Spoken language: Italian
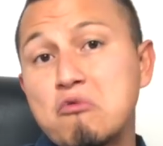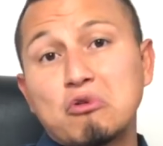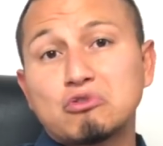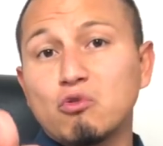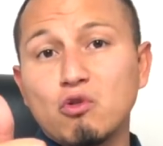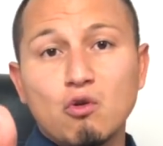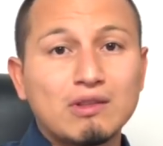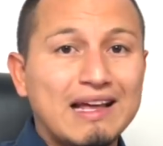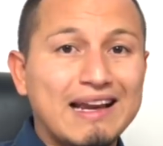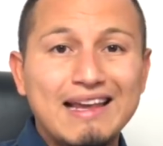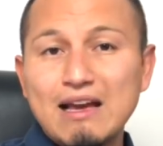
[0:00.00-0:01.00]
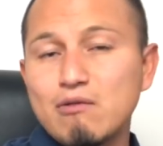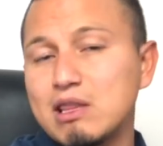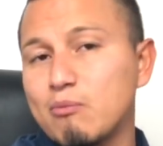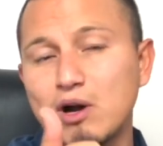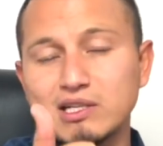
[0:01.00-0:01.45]
uno studio notarile,
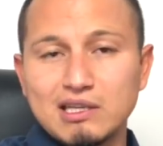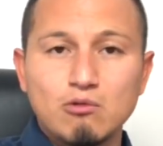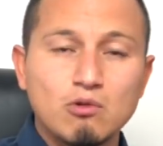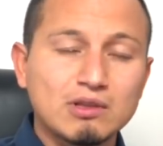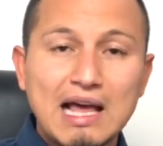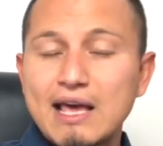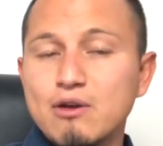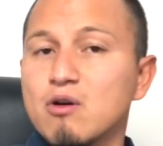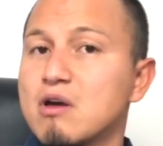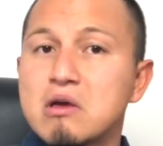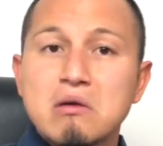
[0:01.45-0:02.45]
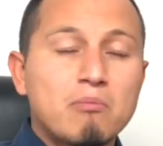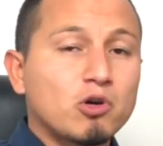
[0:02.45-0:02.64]
quindi può essere un notaio,